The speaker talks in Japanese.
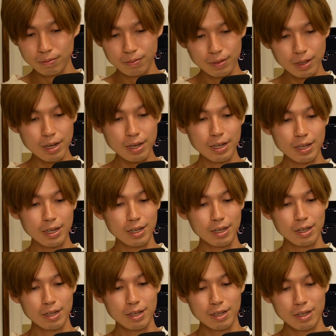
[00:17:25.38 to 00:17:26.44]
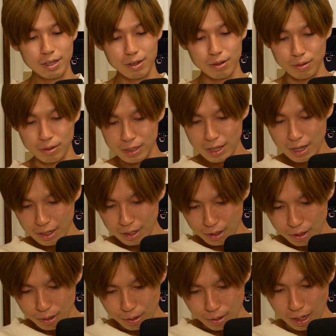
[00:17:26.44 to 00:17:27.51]
でこの
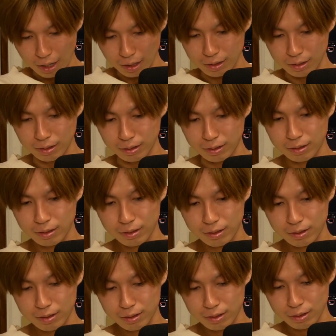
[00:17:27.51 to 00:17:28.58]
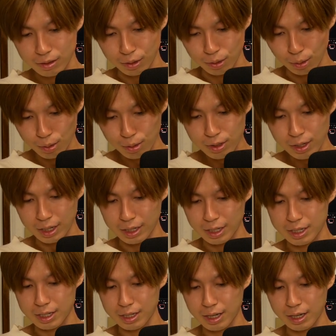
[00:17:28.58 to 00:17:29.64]
1906年
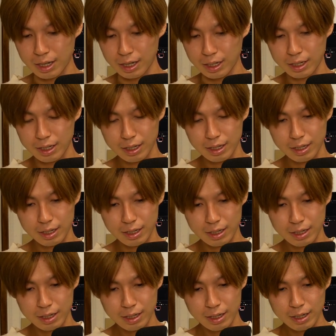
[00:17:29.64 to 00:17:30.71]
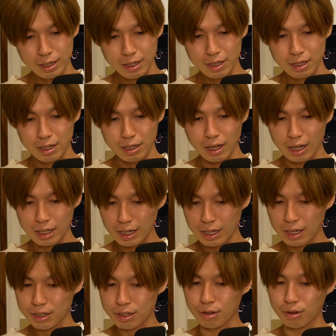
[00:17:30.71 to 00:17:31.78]
ですね
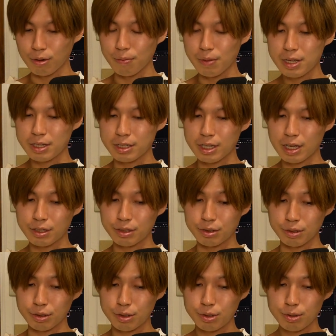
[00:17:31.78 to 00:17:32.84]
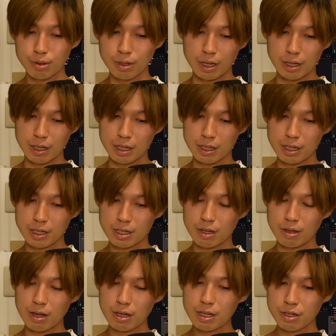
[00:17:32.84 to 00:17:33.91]
新しくこ明治39年なんです
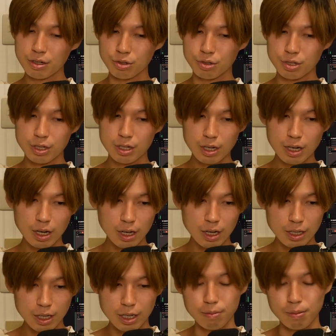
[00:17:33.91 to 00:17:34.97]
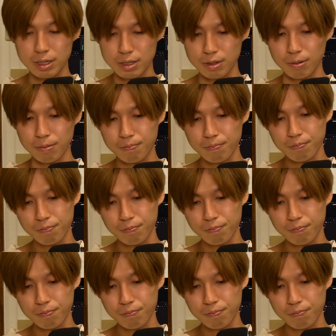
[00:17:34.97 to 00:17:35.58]
けど新しく新刊ができますと